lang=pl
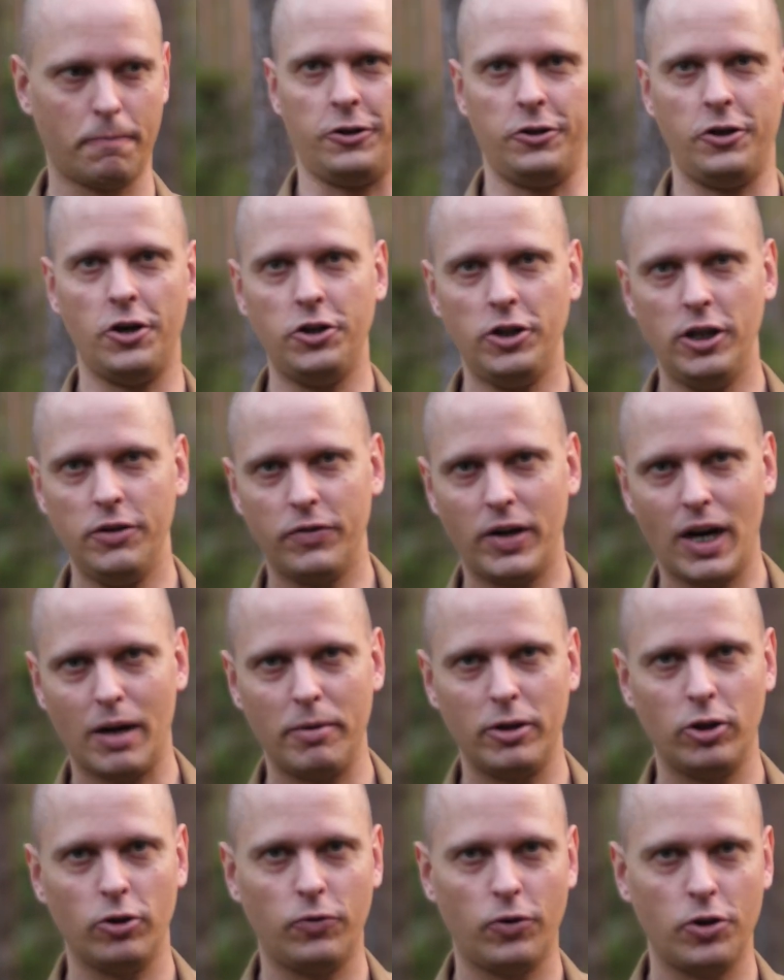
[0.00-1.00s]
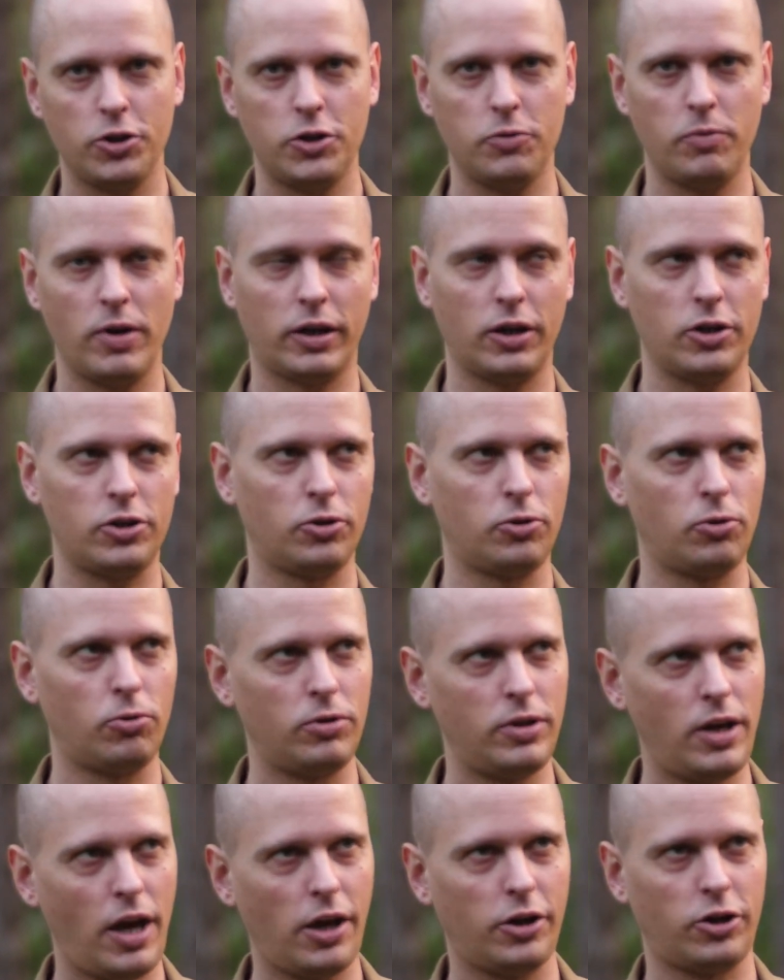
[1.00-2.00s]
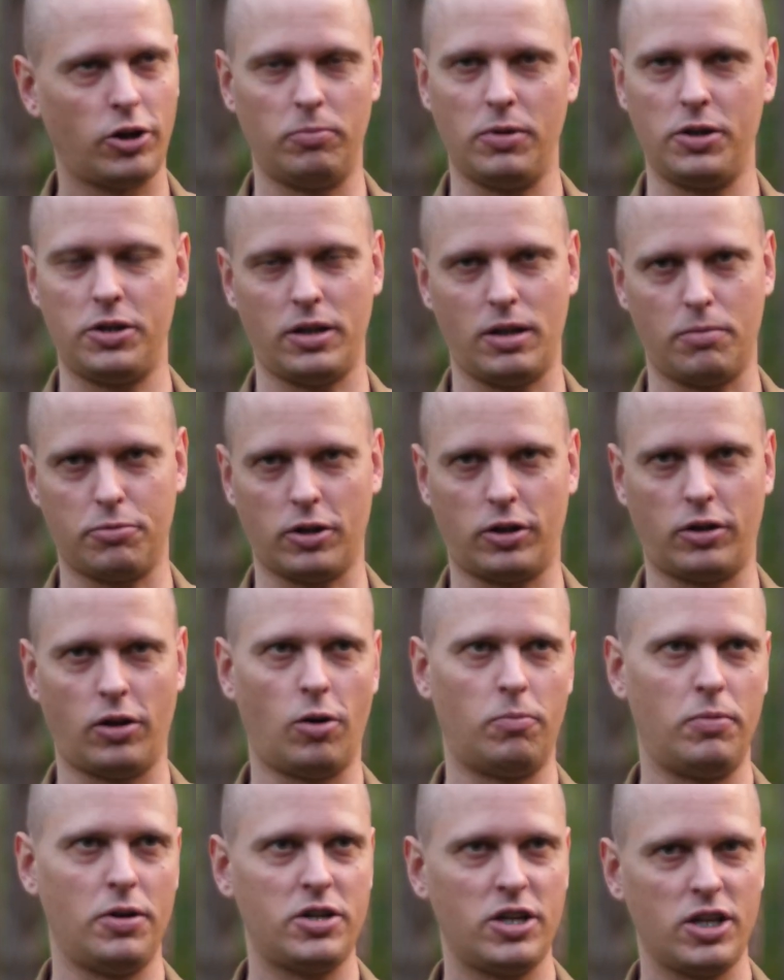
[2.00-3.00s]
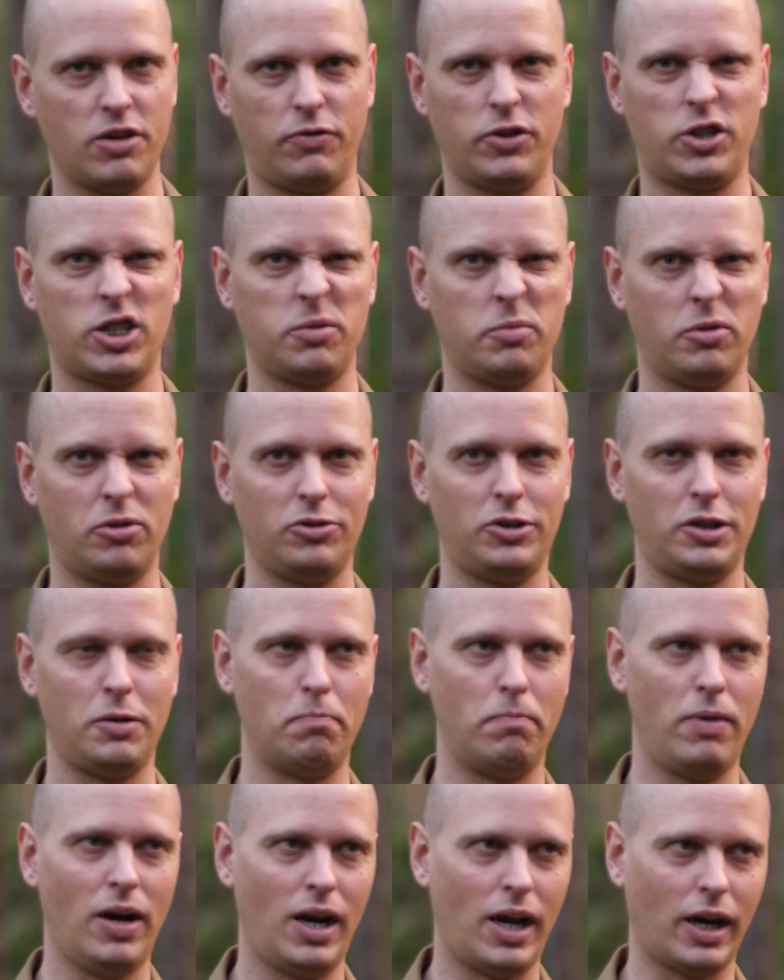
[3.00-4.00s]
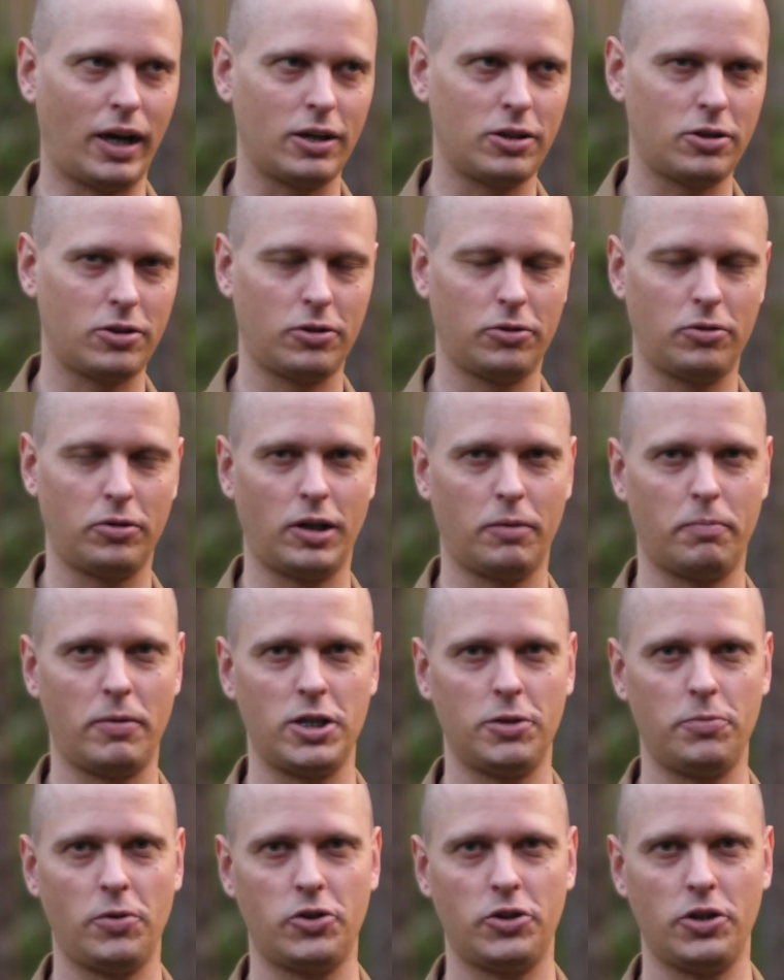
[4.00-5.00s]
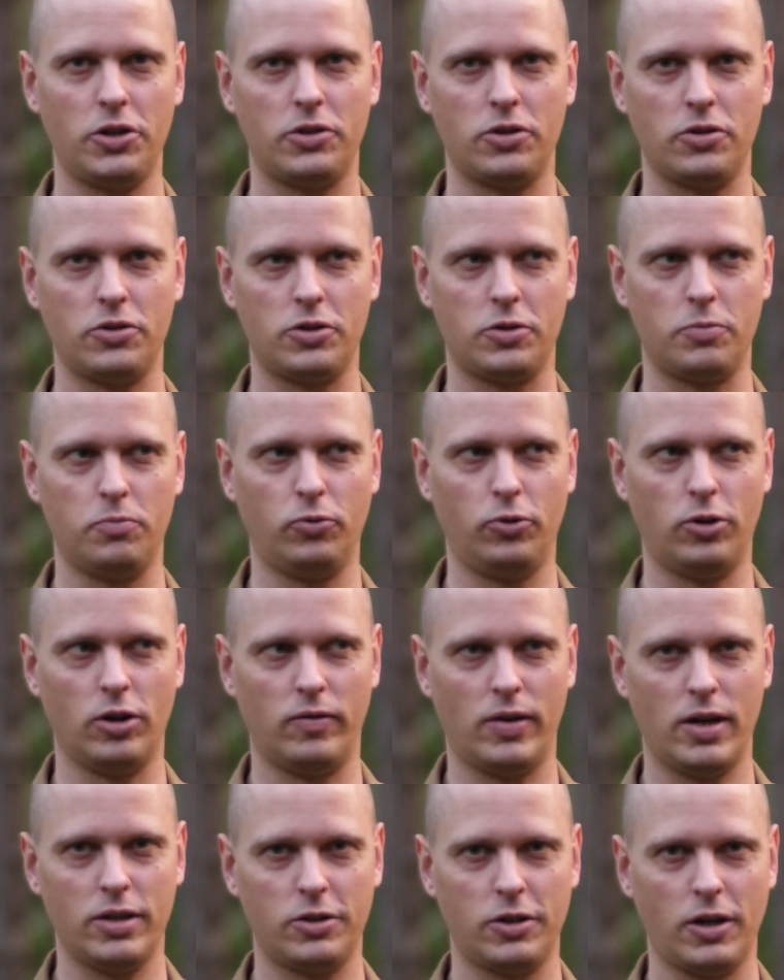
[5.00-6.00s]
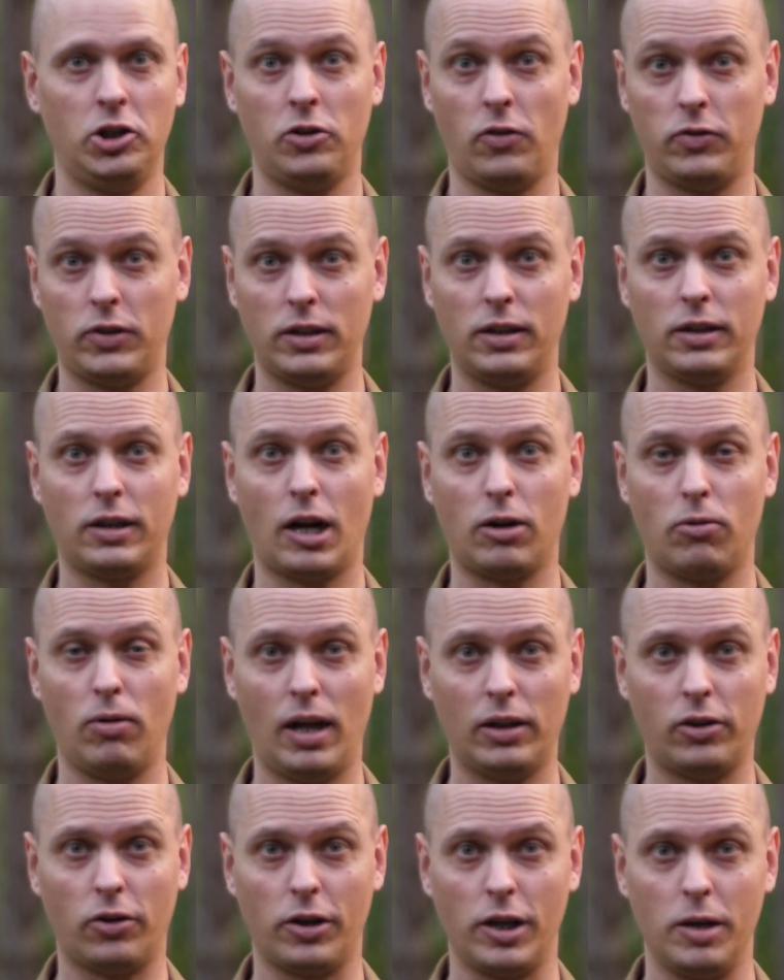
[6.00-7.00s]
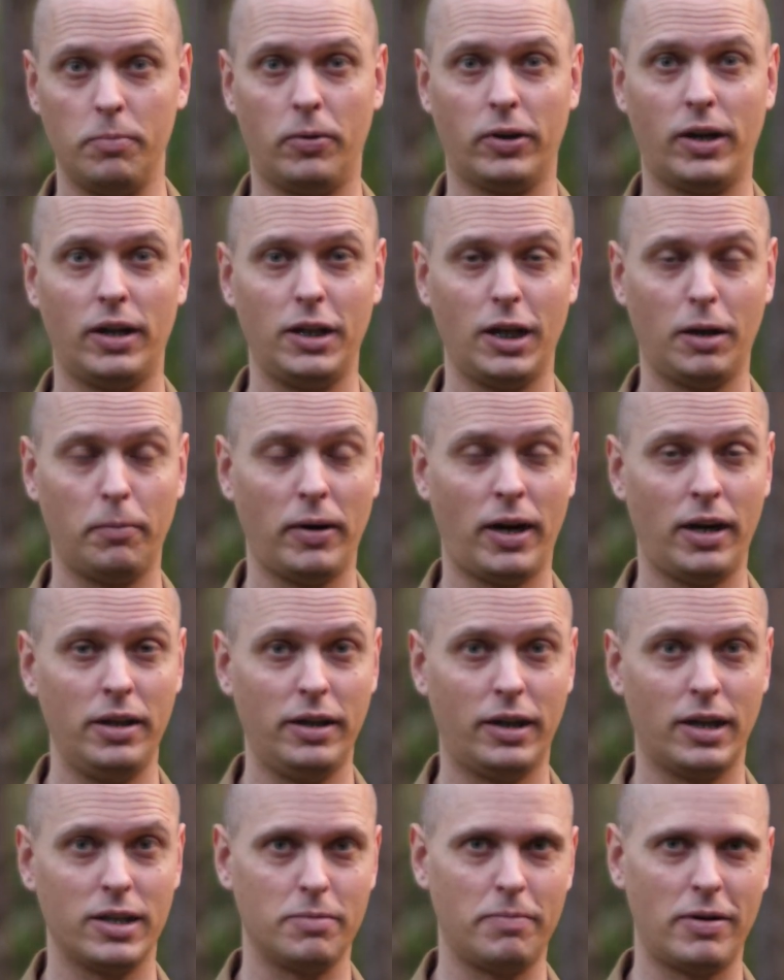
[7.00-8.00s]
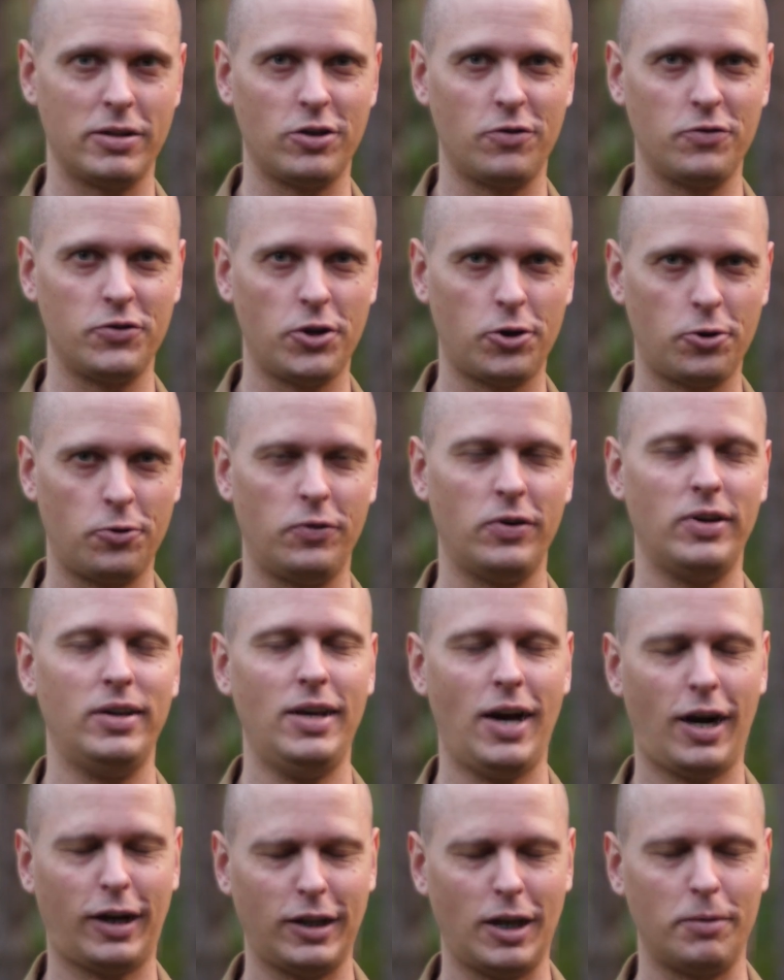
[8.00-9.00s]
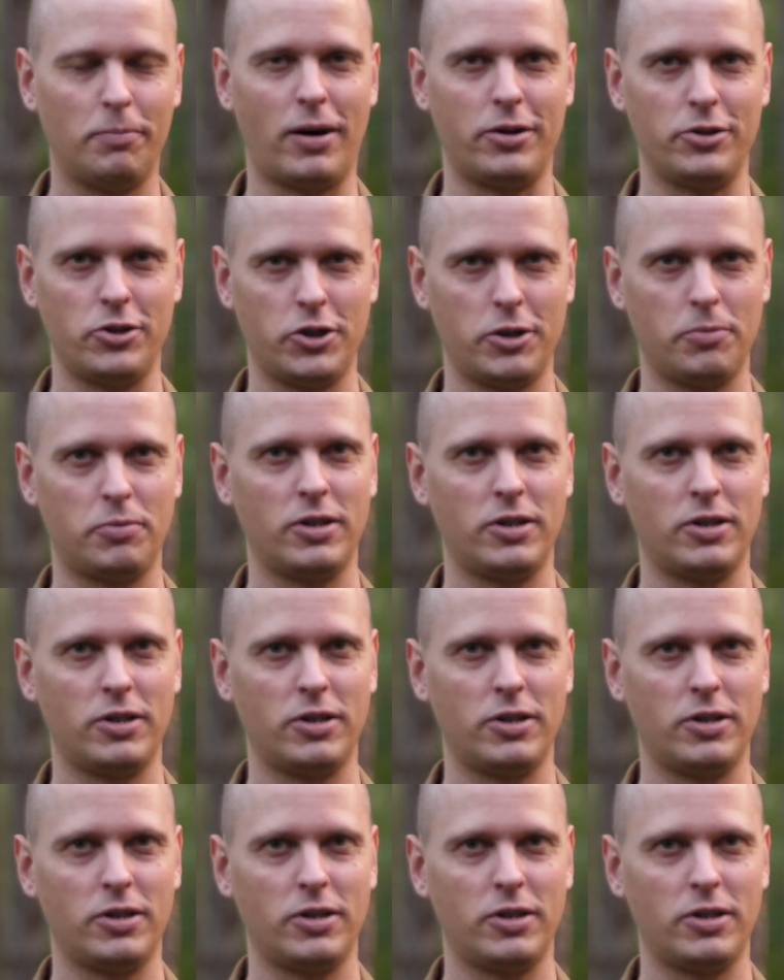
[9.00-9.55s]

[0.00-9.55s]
Jeśli w grę będą wchodziły jakieś trudniejsze obliczenia, np. obliczenie wytrzymałości belek, z których będziemy chcieli coś zbudować, to wtedy kalkulator i poradnik mechanika z bazą wzorów jak najbardziej się